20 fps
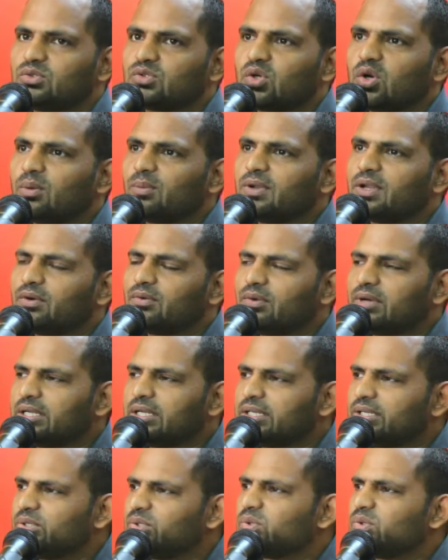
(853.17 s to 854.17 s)
जॉब
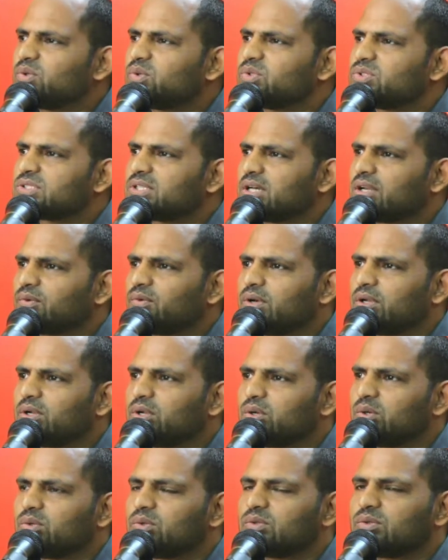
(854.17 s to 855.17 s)
लगवानी हो कुछ करवाना
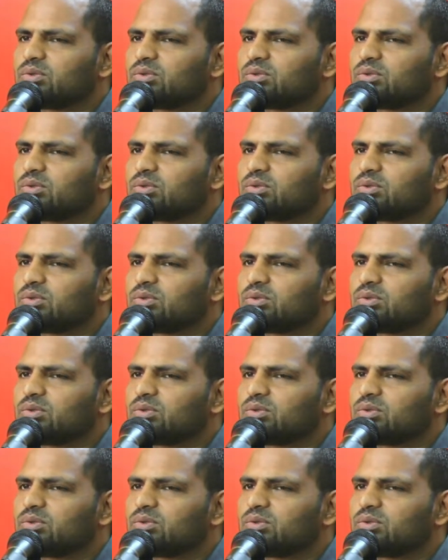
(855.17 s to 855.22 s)
हो